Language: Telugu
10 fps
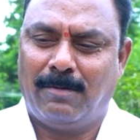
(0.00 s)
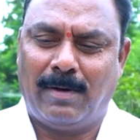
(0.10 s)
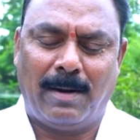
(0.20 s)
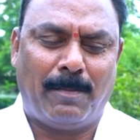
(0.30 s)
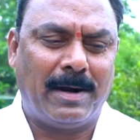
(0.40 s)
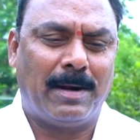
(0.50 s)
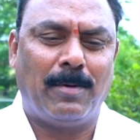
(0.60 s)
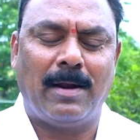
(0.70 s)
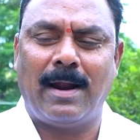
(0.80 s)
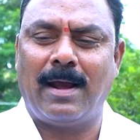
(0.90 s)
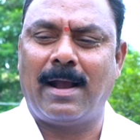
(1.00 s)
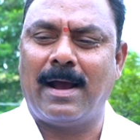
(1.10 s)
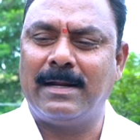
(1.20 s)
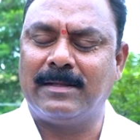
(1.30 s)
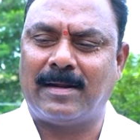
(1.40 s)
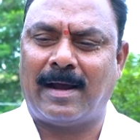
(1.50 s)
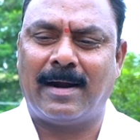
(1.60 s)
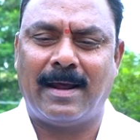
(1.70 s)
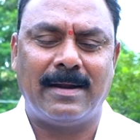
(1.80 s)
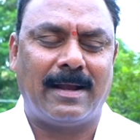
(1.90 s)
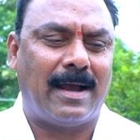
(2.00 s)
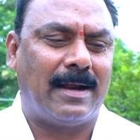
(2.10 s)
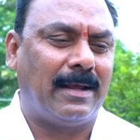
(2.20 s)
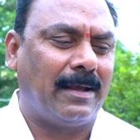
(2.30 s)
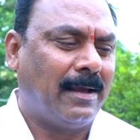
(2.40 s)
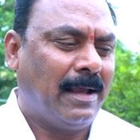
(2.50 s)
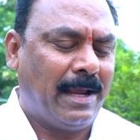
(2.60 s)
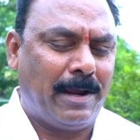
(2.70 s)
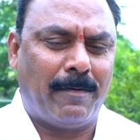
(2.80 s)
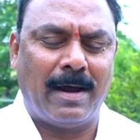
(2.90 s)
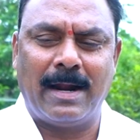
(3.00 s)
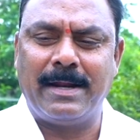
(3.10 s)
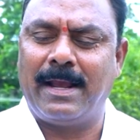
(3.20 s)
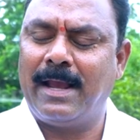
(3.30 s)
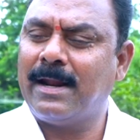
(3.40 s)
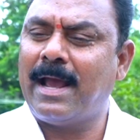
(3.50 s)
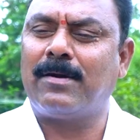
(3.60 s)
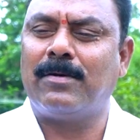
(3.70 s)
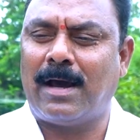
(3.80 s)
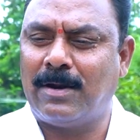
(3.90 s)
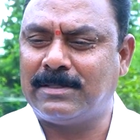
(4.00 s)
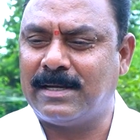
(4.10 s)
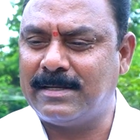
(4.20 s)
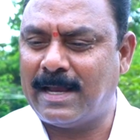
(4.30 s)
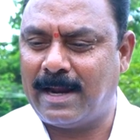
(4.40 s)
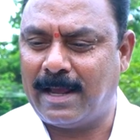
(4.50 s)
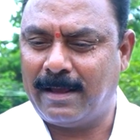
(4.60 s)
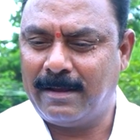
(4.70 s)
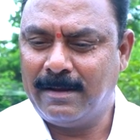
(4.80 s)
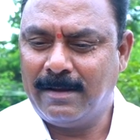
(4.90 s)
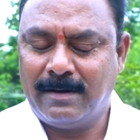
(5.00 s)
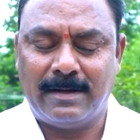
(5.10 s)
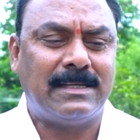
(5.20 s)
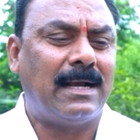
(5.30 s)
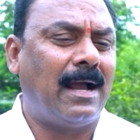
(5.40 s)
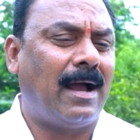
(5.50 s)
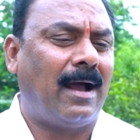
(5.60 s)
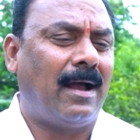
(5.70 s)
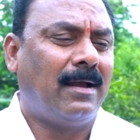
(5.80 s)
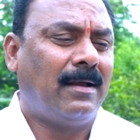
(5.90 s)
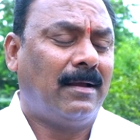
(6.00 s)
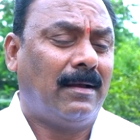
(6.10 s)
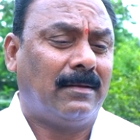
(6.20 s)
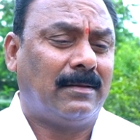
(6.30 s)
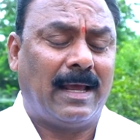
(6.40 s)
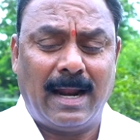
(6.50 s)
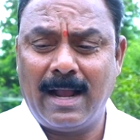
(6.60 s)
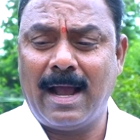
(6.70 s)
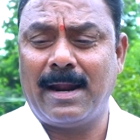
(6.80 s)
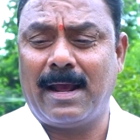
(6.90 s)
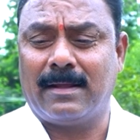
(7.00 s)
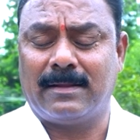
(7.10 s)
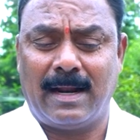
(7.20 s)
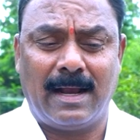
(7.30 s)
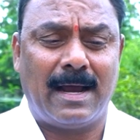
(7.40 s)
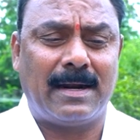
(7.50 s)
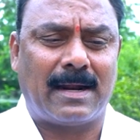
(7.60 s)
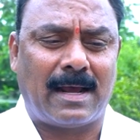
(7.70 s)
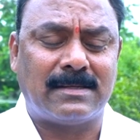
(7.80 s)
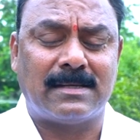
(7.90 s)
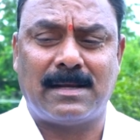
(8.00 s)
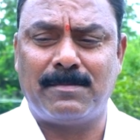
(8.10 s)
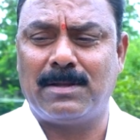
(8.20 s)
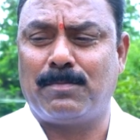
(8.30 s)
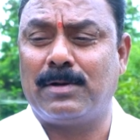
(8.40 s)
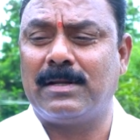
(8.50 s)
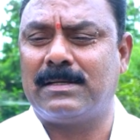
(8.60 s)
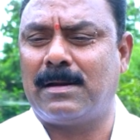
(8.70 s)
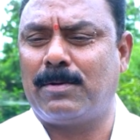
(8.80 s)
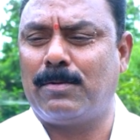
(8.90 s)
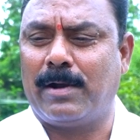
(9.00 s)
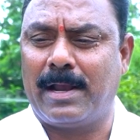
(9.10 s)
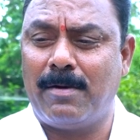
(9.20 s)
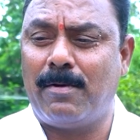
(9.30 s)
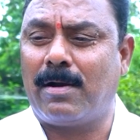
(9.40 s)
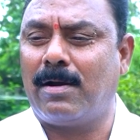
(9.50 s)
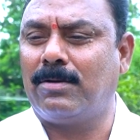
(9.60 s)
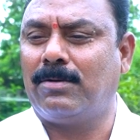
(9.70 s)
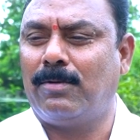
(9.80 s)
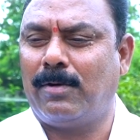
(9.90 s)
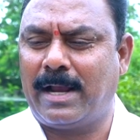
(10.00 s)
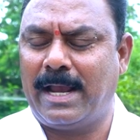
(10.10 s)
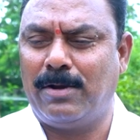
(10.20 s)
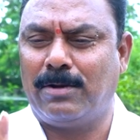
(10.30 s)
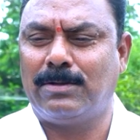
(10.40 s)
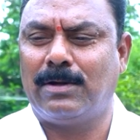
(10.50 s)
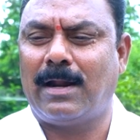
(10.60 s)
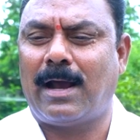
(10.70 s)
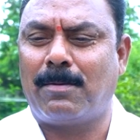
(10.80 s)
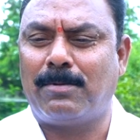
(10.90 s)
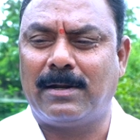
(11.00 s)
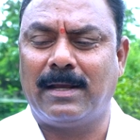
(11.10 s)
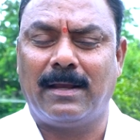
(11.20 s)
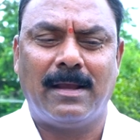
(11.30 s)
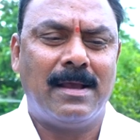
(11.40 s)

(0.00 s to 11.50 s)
వాళ్ళ పంట పొలాలకు కానీ త్రాగడానికి కానీ ఇవ్వాలని ఏ నాయకుడు ఆలోచన చేయలే నిజంగా తెలంగాణ తెలంగాణ రాష్ట్ర సమితి పుట్టించినప్పుడు ఒకే ఒక్కడు ఒకే యోధుడు లాక పుట్టి